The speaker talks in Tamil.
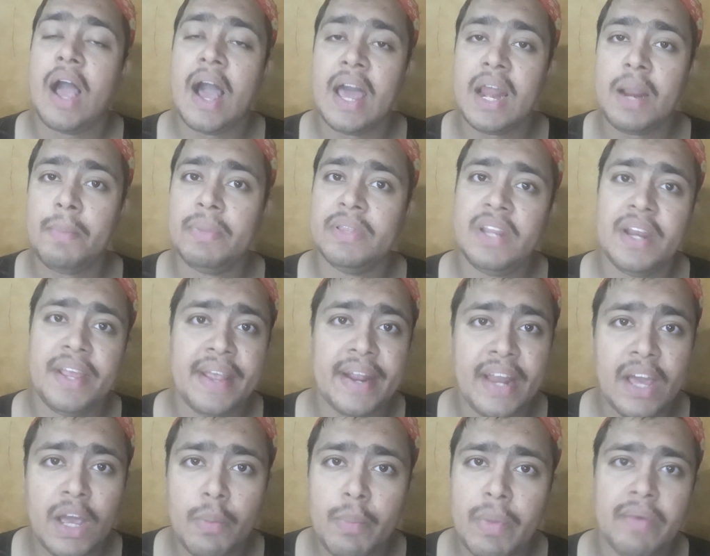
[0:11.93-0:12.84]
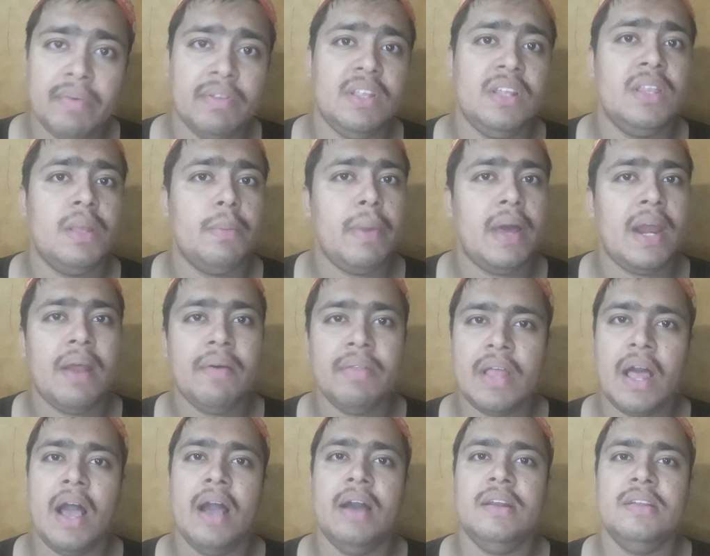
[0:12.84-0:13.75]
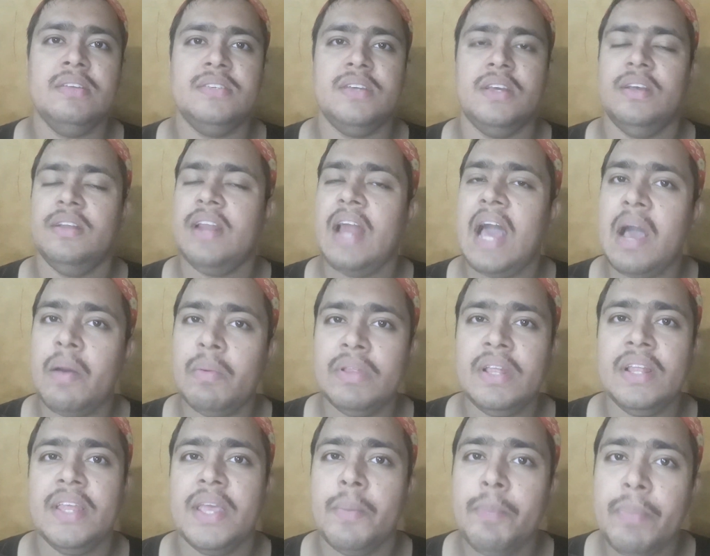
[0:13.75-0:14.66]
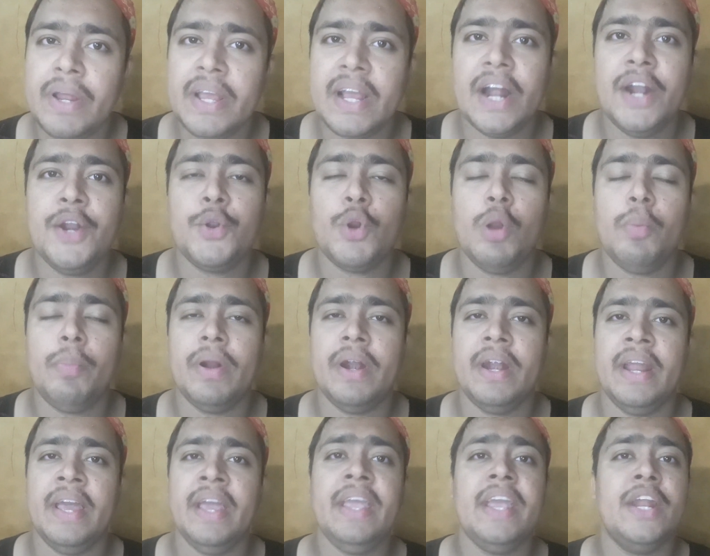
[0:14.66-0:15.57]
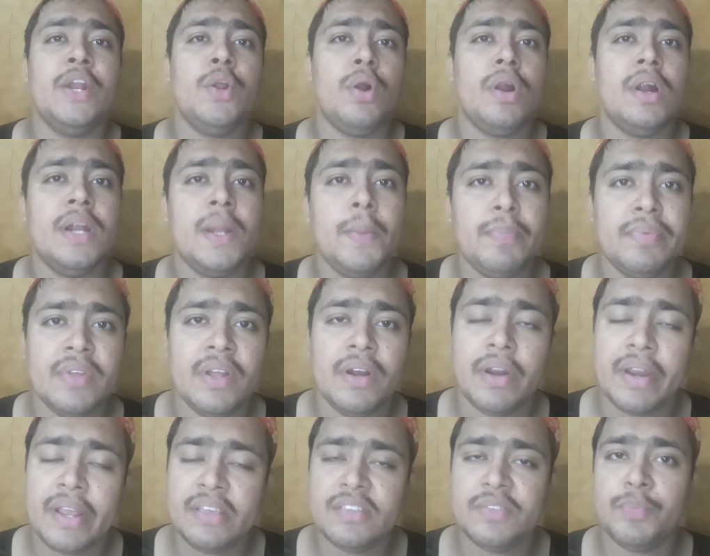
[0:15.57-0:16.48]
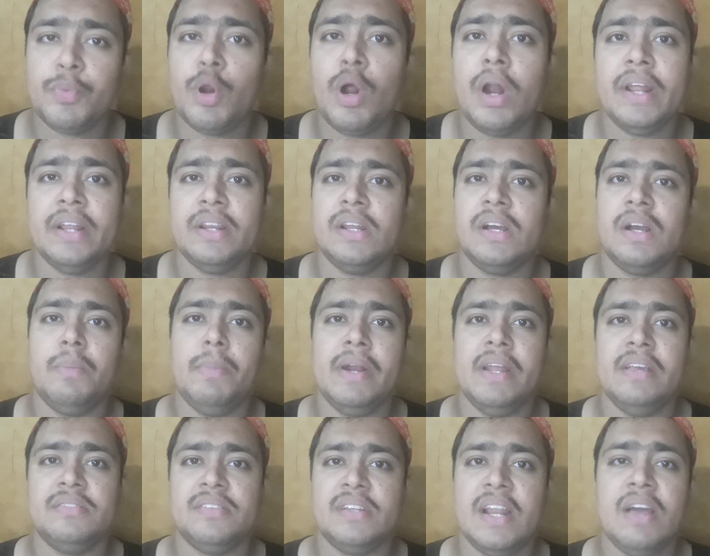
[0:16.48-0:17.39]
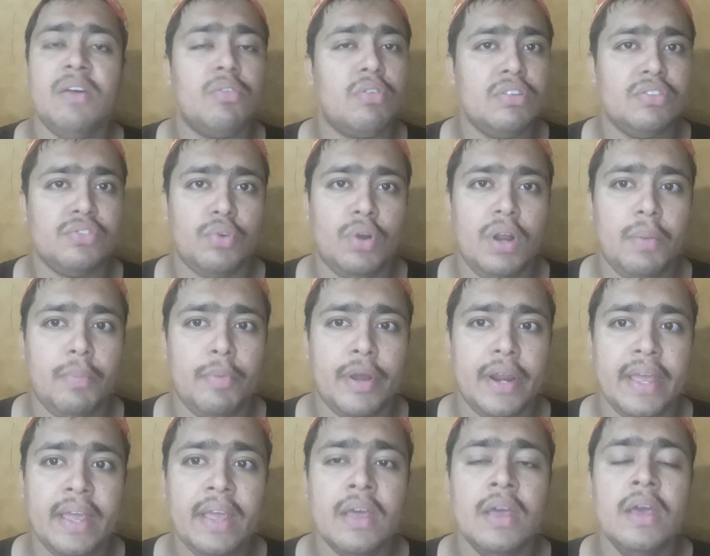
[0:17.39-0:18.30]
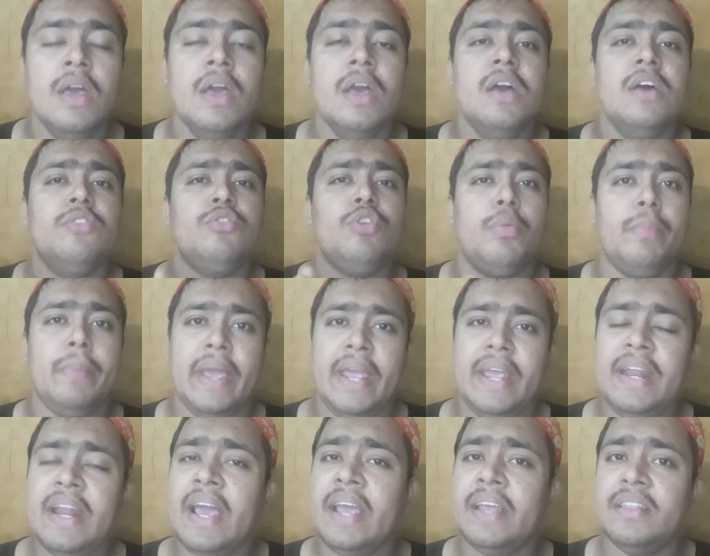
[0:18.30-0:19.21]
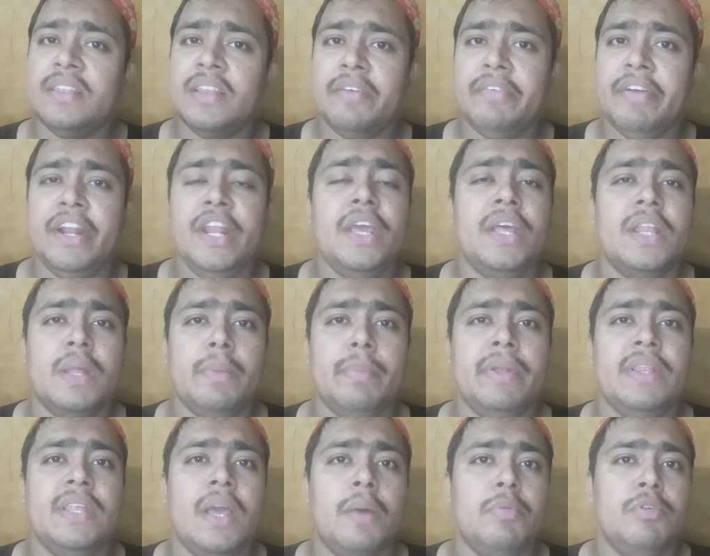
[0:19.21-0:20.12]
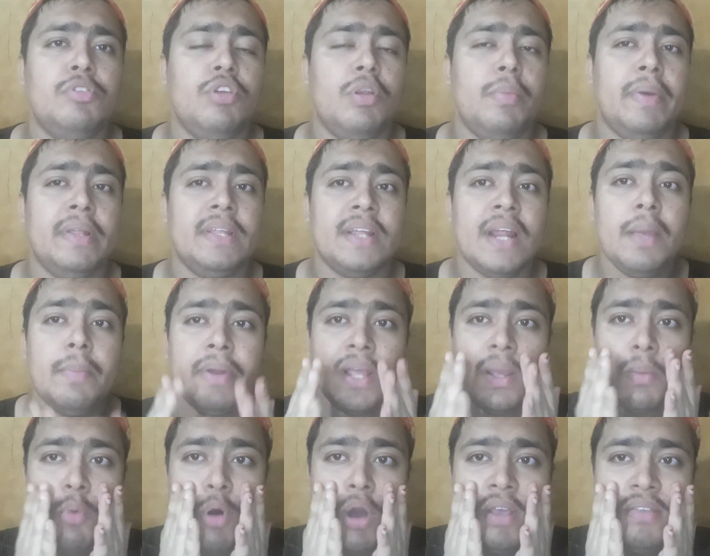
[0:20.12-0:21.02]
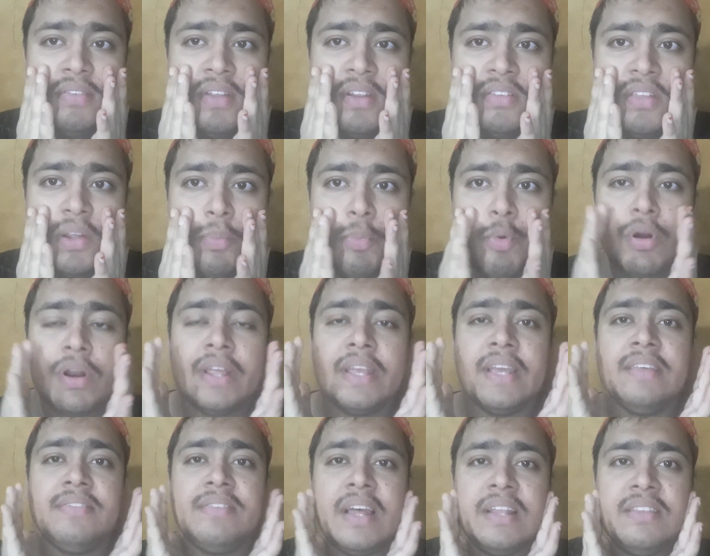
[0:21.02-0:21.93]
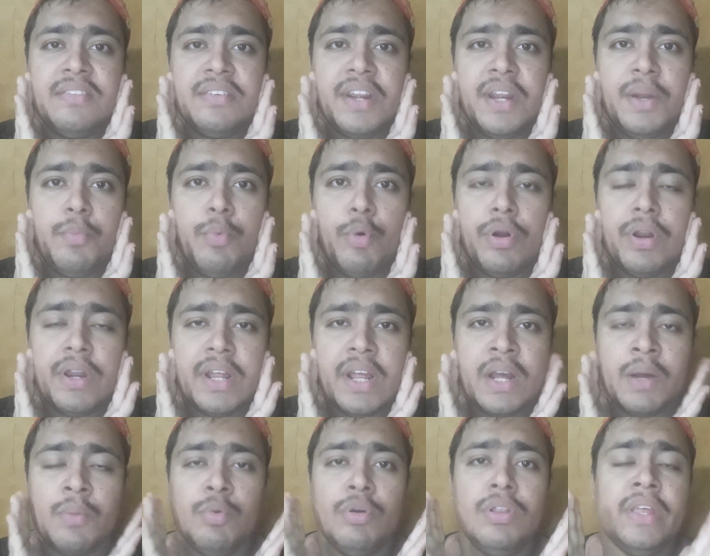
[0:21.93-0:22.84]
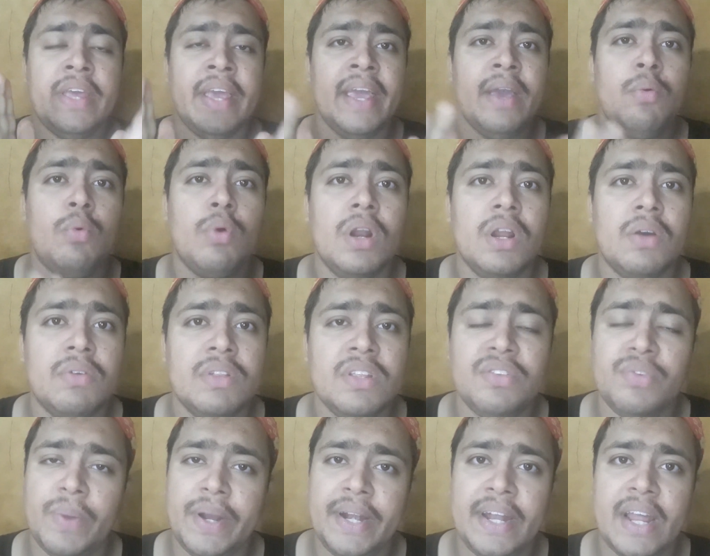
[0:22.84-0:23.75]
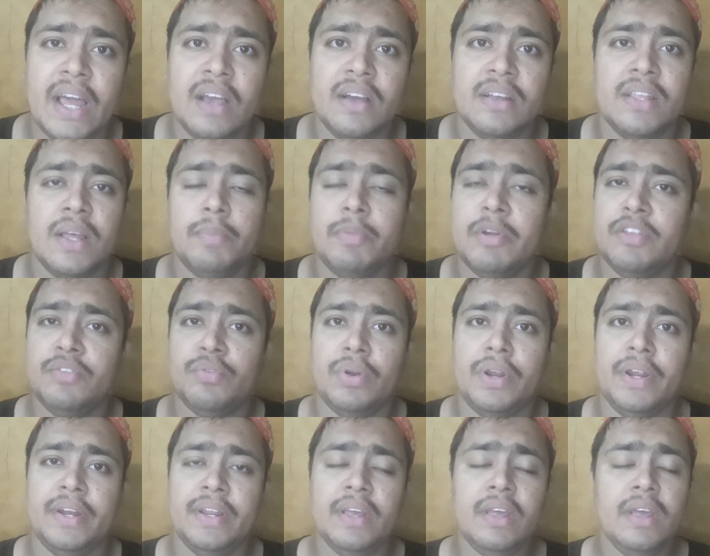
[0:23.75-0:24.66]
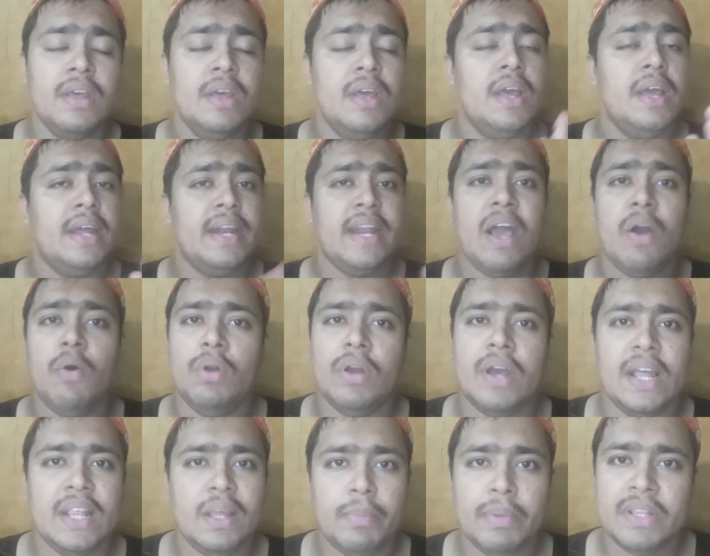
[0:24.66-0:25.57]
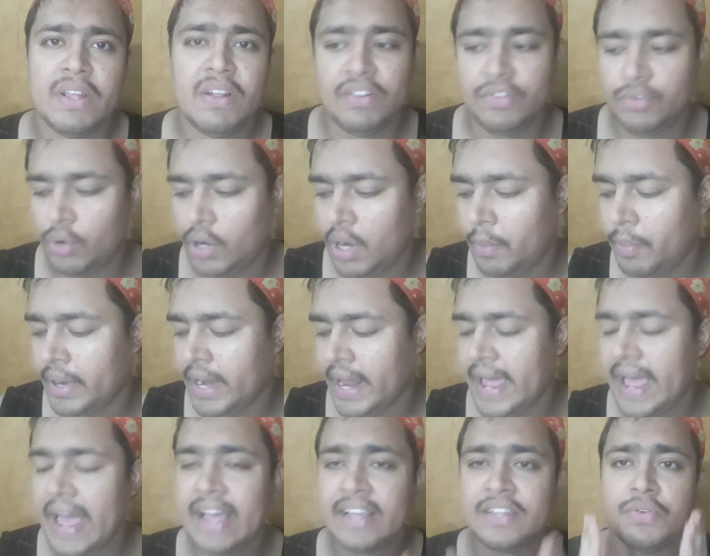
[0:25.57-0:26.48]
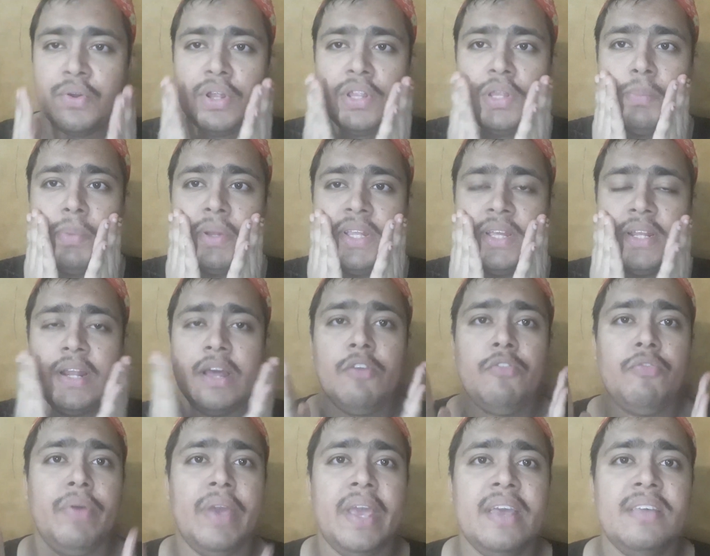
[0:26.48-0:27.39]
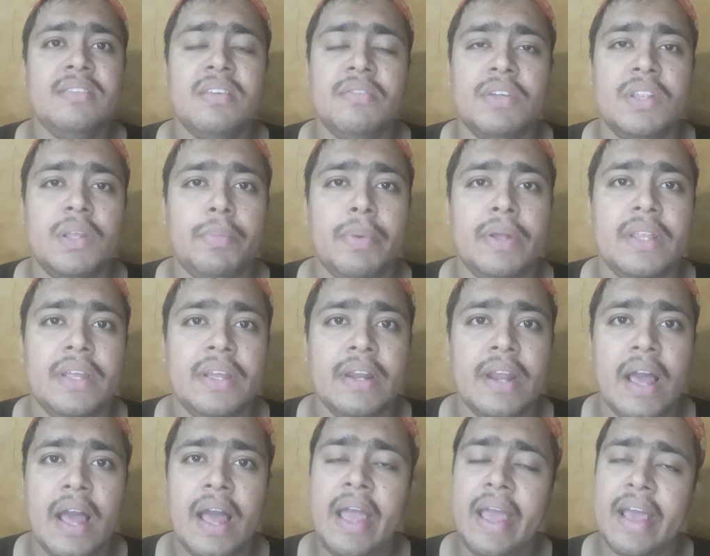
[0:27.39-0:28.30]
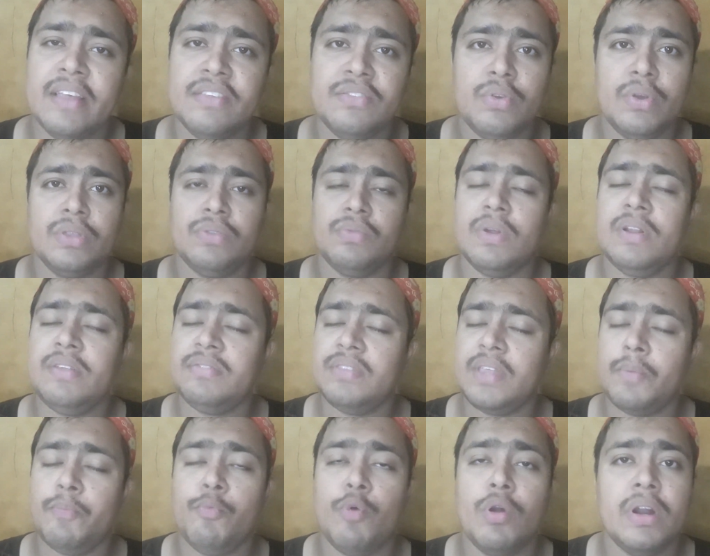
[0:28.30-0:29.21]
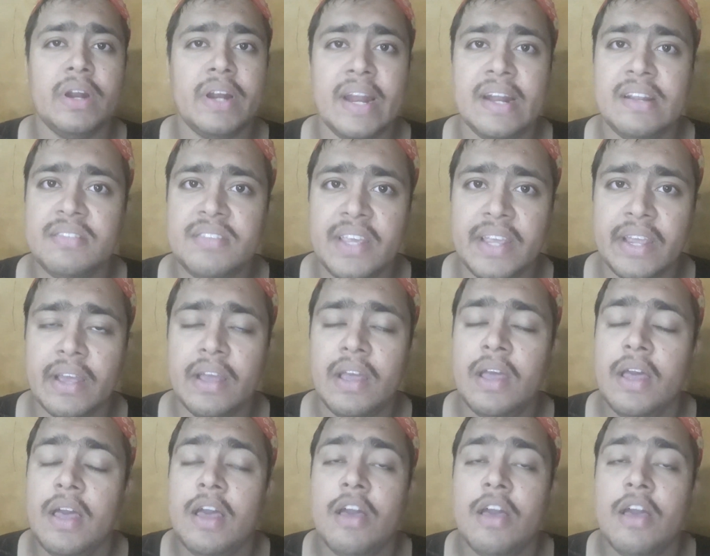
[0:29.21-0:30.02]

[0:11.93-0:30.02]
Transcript: ஆரம்பத்தில் எனக்குமே வந்து இந்த மாதிரிலாம் வந்து ஆணுச்சு நான் வந்து அதை எப்படி கண்ட்ரோல் பண்ணேன் என்னோட டிப்ஸ் அண்ட் ட்ரிக்ஸ் ப்ராடக்ட் ரெக்கமெண்டேஷன்லாம் உங்களுக்கு சொல்ல போகிறேன் ஸோ மெயினாக இந்த வீடியோ எதை பற்றி அப்படி சொல்லி பார்த்தீங்கன்னா இப்போ நீங்கள் மாய்ஸ்சரைசர் போடுறீங்க சன்ஸ்க்ரீன் போடுறீங்க போது ஏன் உங்களுக்கு வந்து ஸ்வெட் ஆகுது அப்படின்னு சொல்லிட்டு நான் உங்களுக்கு அதை பற்றி நான் சொல்ல போகிறேன் ஆக்சுவலி இது பார்த்தீங்கன்னா ஃபேஸை வந்து பார்த்தீங்கன்னா ஆஸ் யூஸ்வல் ஸ்டெப் ஒன் கிளென்சிங்